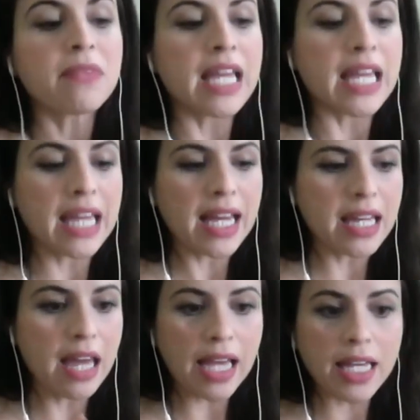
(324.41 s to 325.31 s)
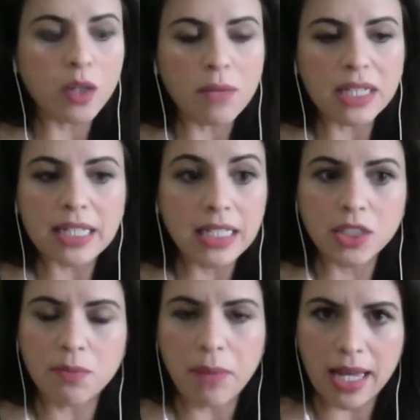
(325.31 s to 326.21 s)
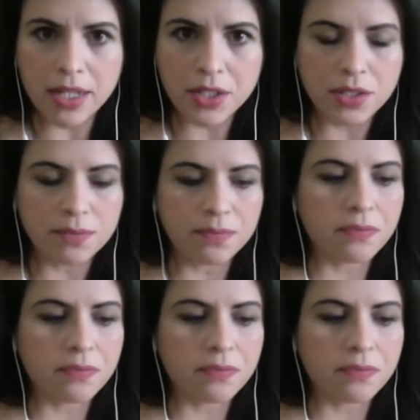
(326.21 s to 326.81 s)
E aí, aquilo me atraía demais.